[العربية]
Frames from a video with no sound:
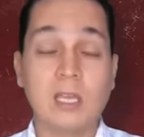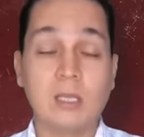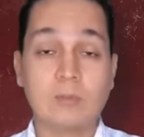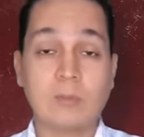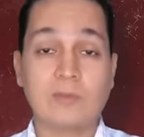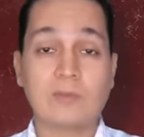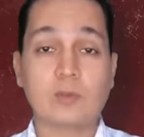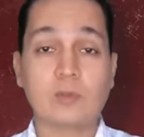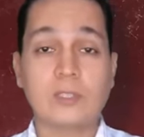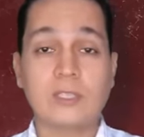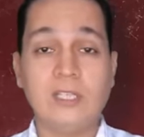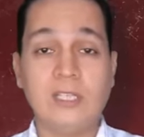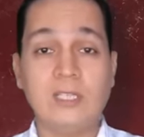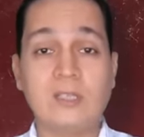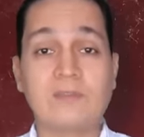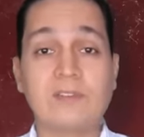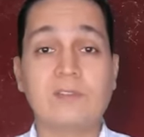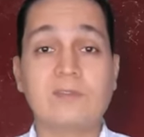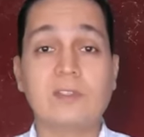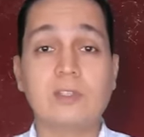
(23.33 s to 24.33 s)
المفروض ان
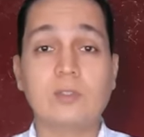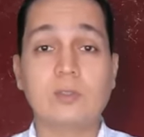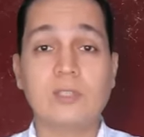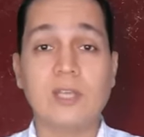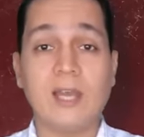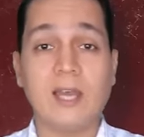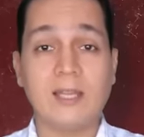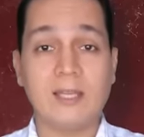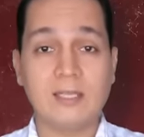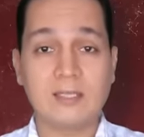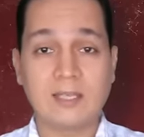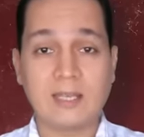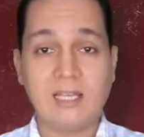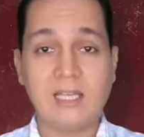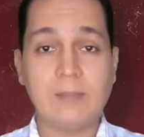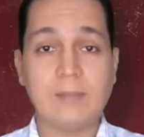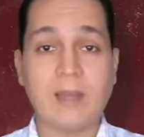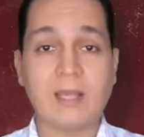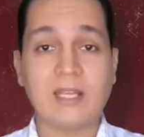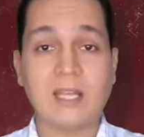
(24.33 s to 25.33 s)
احنا في الفيديو ده
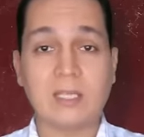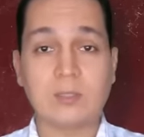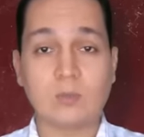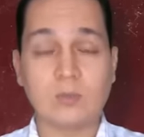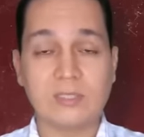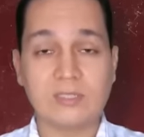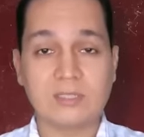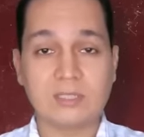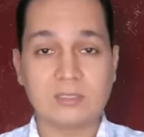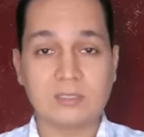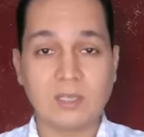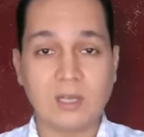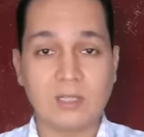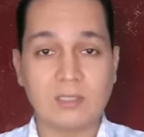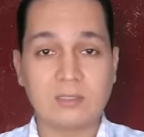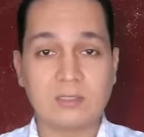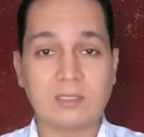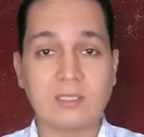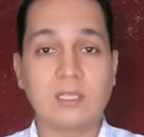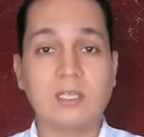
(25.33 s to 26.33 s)
هنتكلم عن ادويه
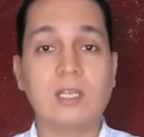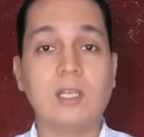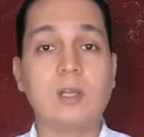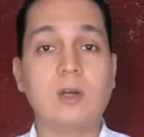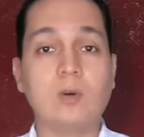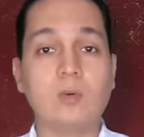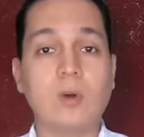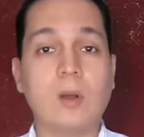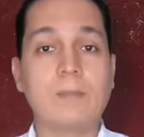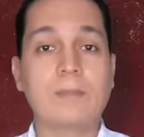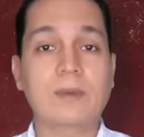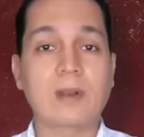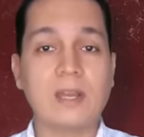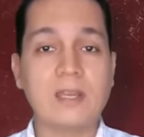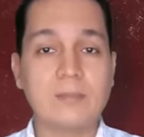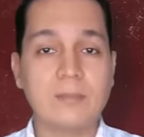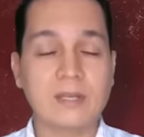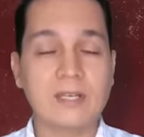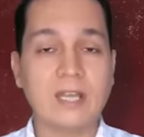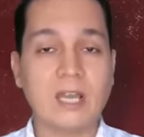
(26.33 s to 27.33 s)
الضغط اللي هو
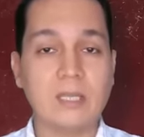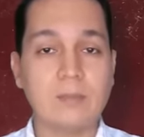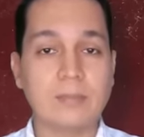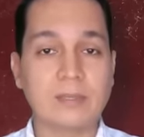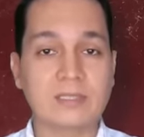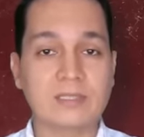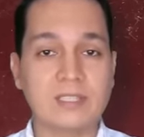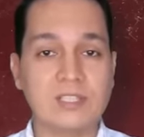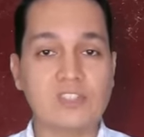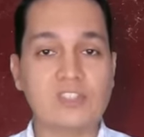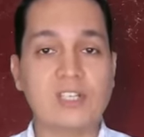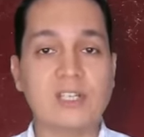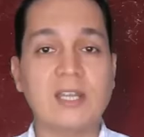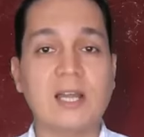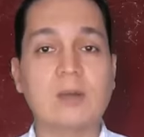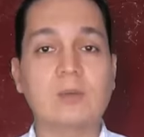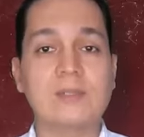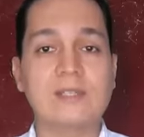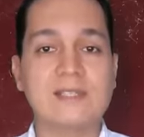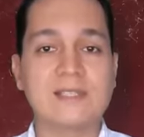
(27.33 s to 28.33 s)
برايمري هايبرتنشن
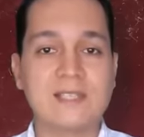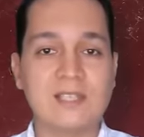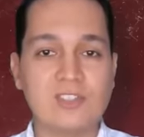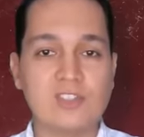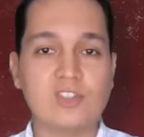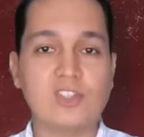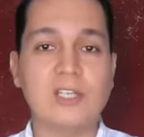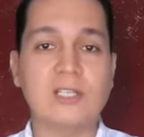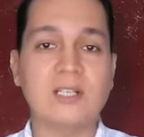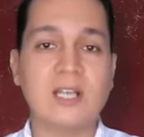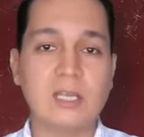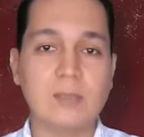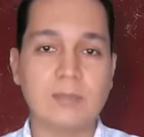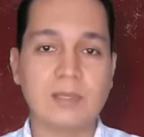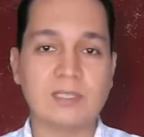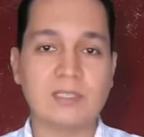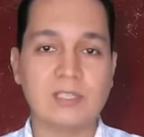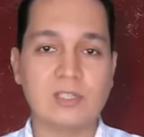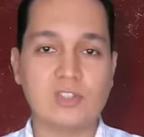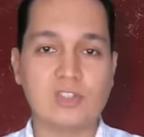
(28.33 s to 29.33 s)
او essential
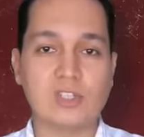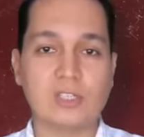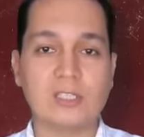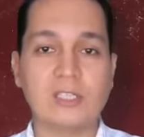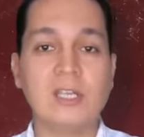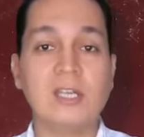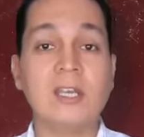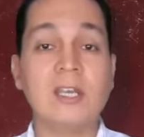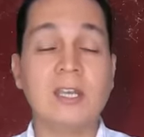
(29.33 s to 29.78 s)
هايبرتنشن